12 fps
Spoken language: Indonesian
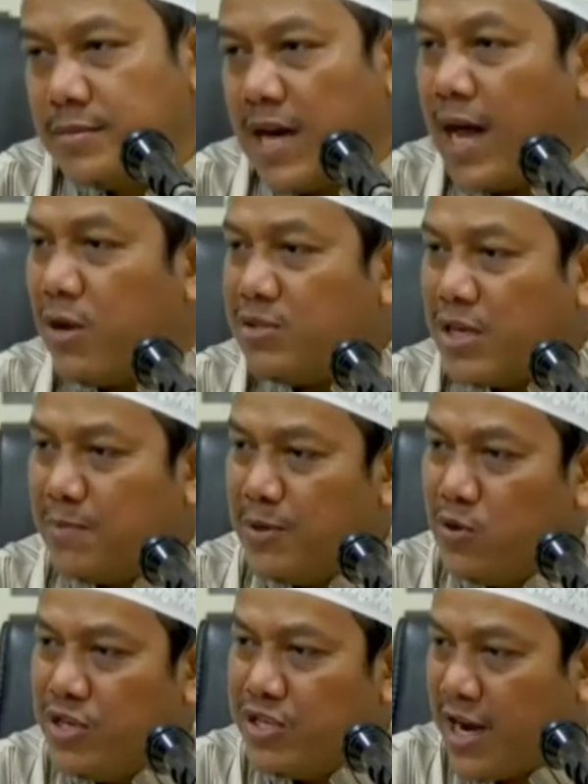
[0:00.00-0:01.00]
Kalau
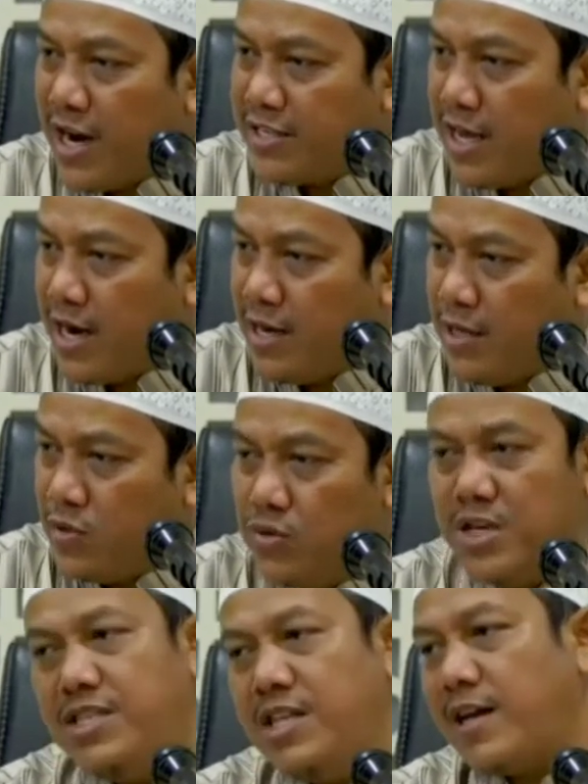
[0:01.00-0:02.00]
terpenuhi syarat-syarat itu,
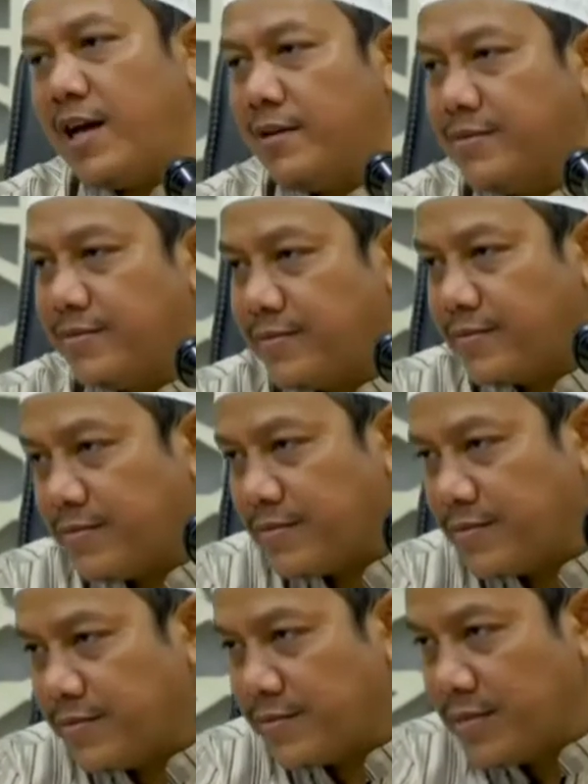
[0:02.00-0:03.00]
izinkan.
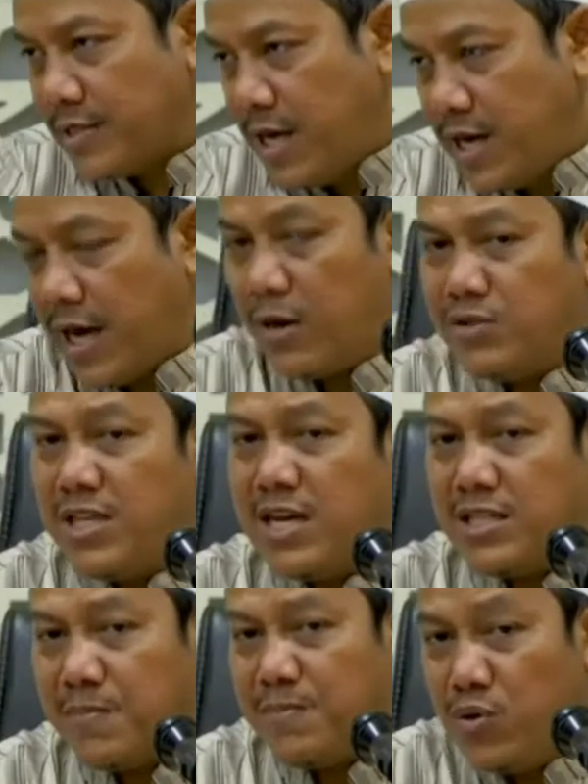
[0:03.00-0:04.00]
Kalau
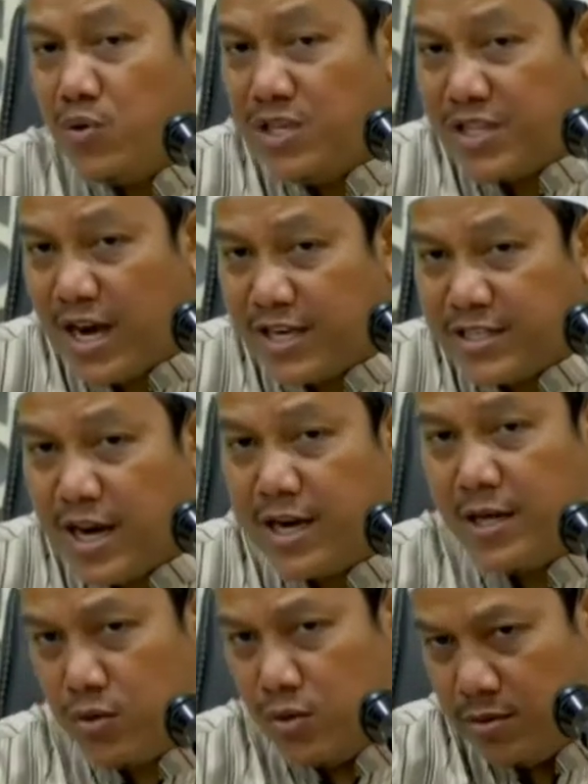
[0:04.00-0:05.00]
tidak terpenuhi syarat-syarat
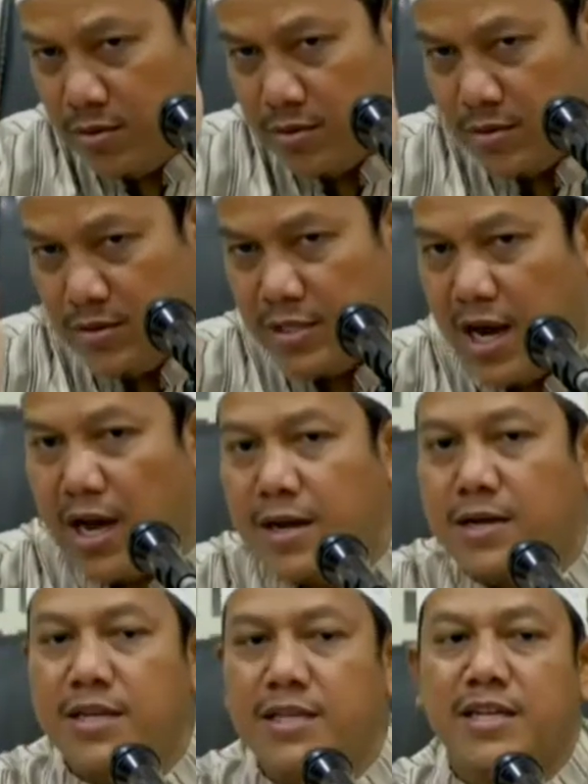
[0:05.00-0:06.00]
itu,
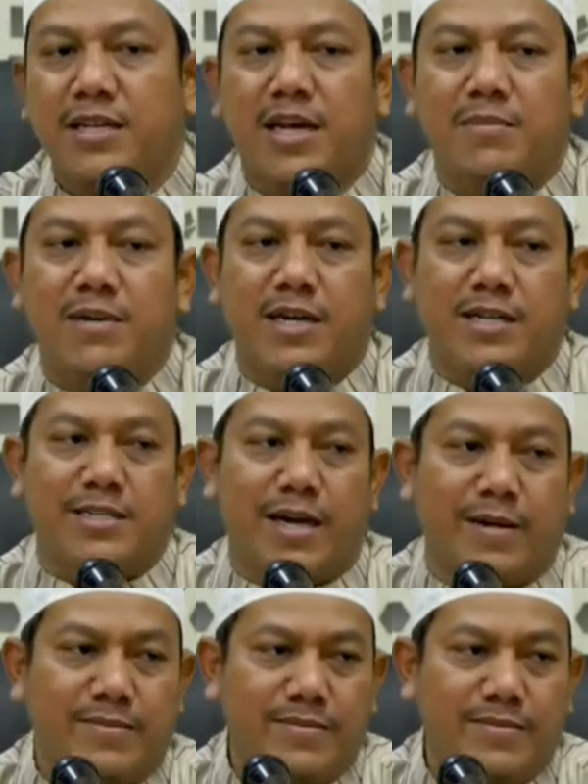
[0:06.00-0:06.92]
jangan izinkan bekerja.